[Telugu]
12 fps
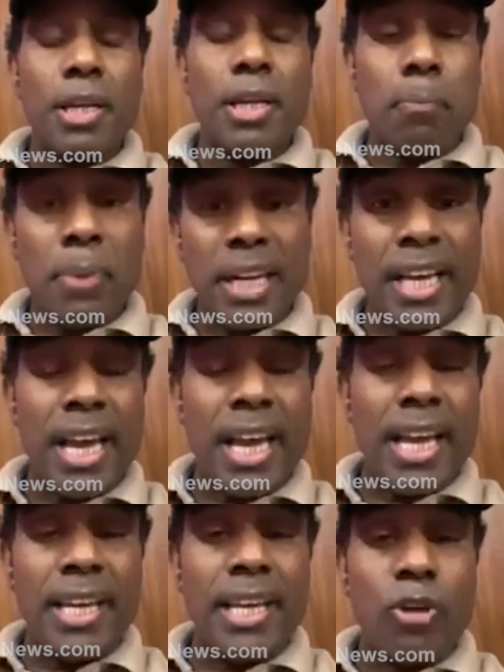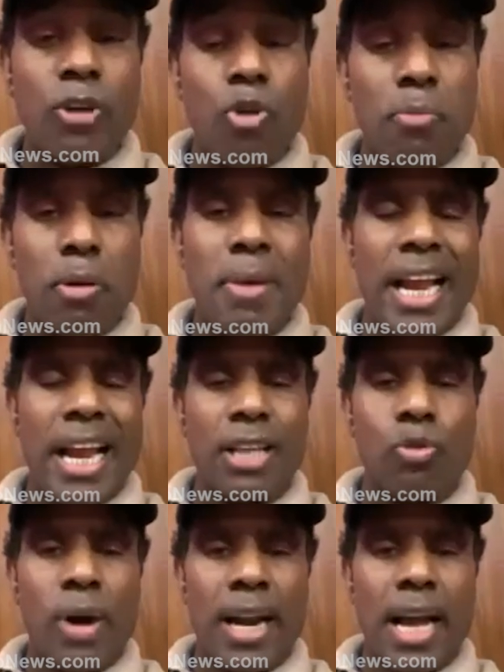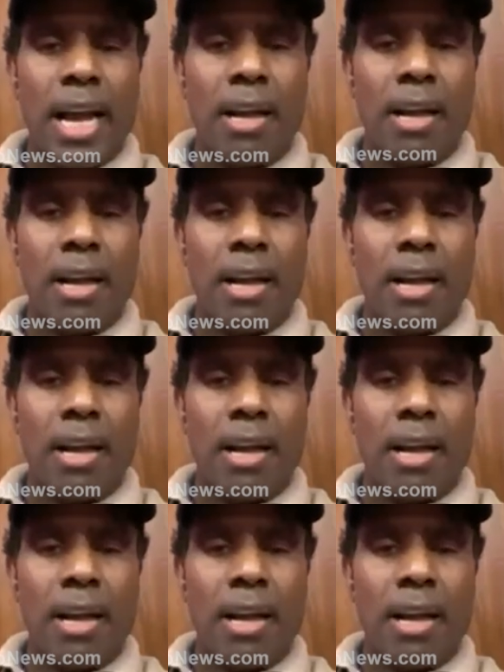ఇప్పటికే ఈ కుంభమేళ ద్వారా